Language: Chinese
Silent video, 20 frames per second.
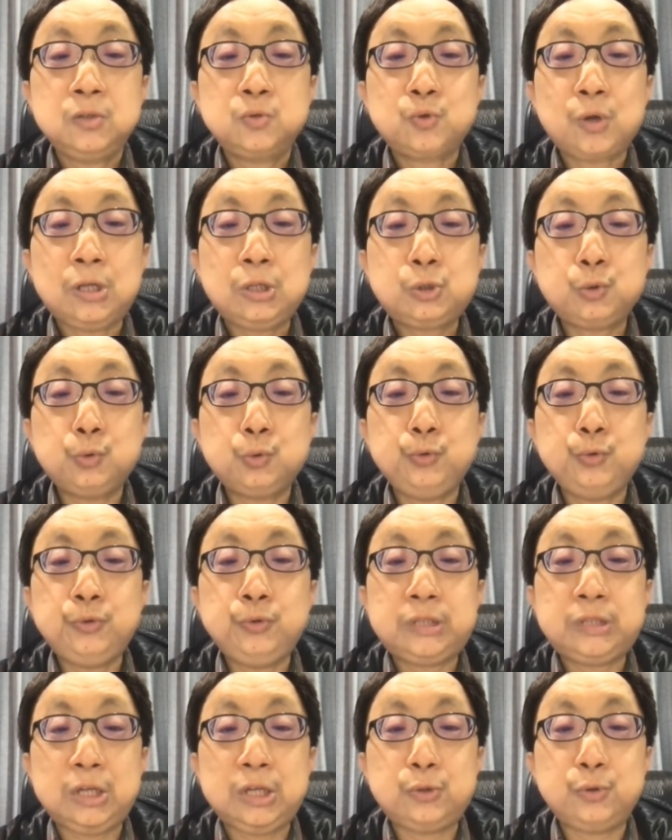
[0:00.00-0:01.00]
专注于
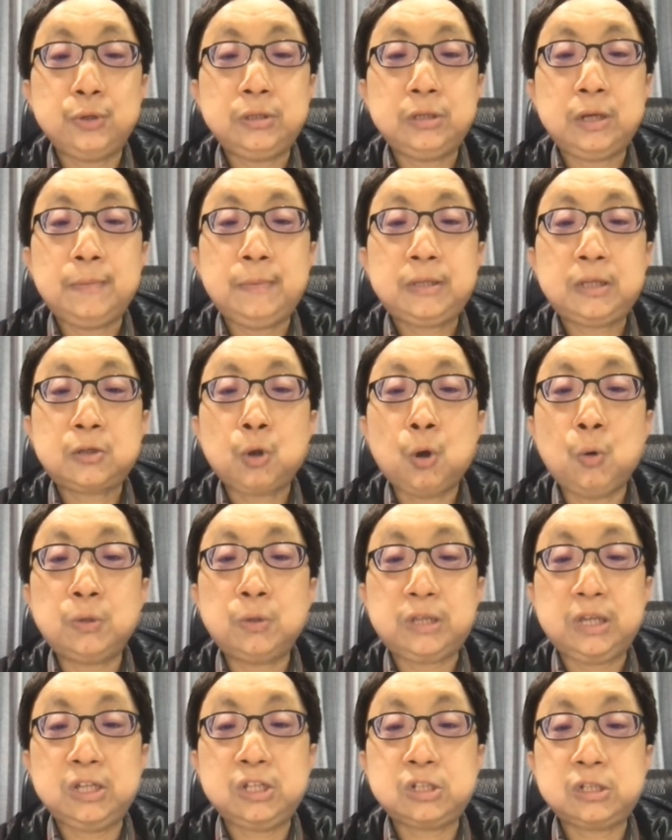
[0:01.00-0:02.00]
解决人们的
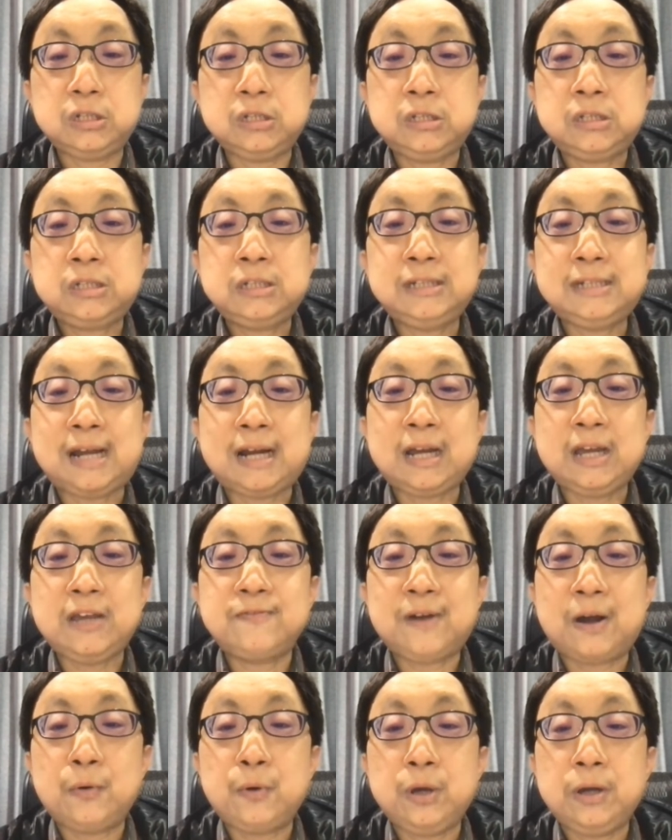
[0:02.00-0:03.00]
痛点时，自然可
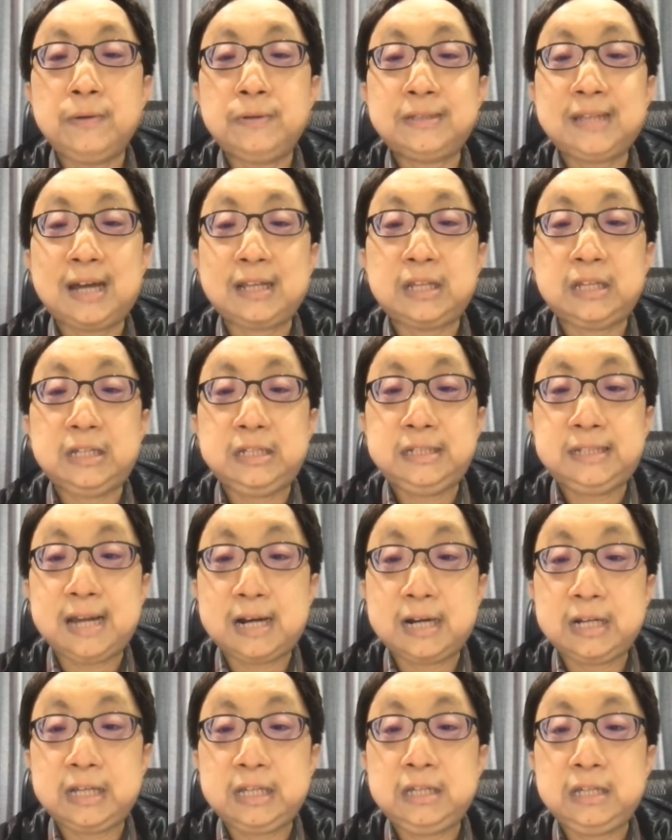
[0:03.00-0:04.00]
以发挥很大的影
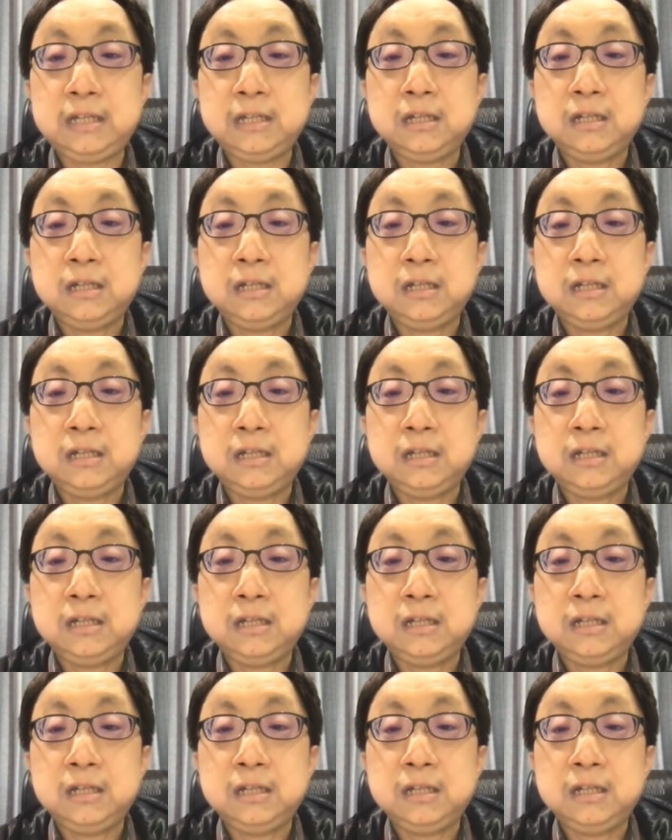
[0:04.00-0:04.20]
响力。